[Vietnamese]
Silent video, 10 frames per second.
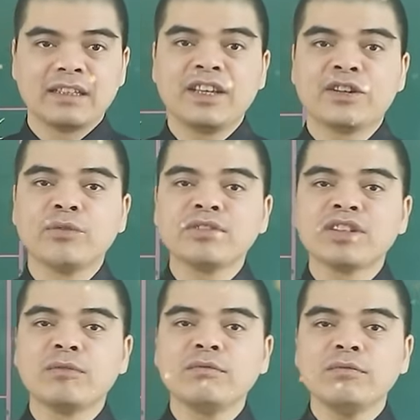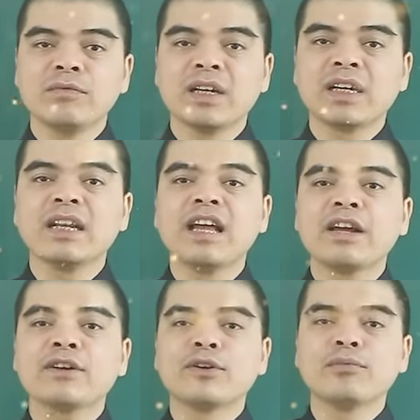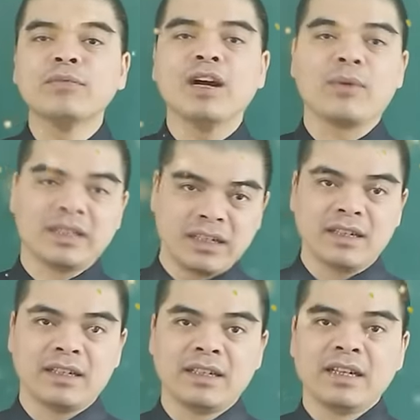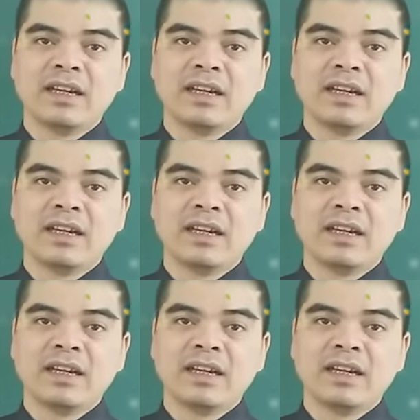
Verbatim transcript: thì cũng giống với cái lễ cúng ở ngoài trời.